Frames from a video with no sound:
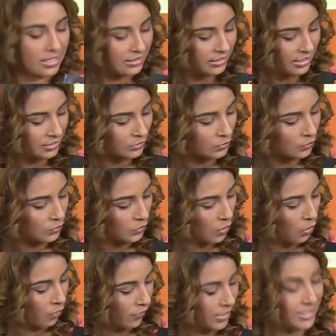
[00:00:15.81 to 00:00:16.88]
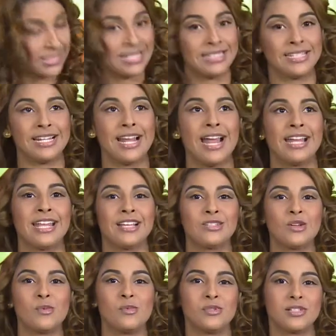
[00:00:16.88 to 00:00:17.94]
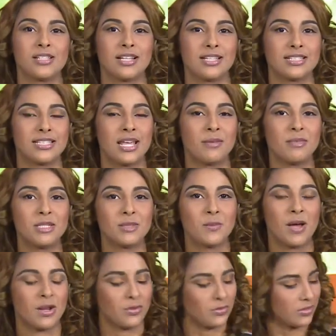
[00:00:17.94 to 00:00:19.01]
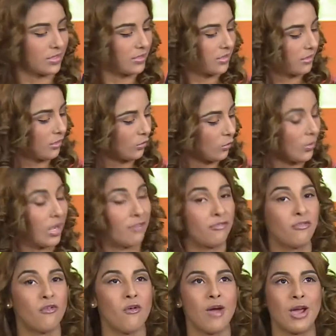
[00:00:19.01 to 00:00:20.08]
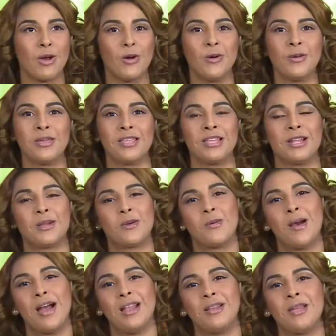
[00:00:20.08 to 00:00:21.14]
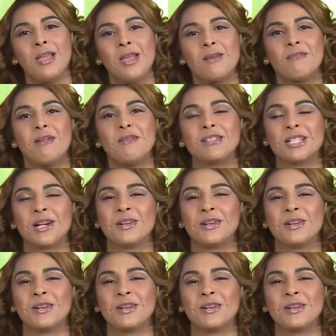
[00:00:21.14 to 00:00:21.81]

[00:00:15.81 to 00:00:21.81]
de sus obras literarias, como esta que está en mis manos, que se titula Fuego y del cual vamos a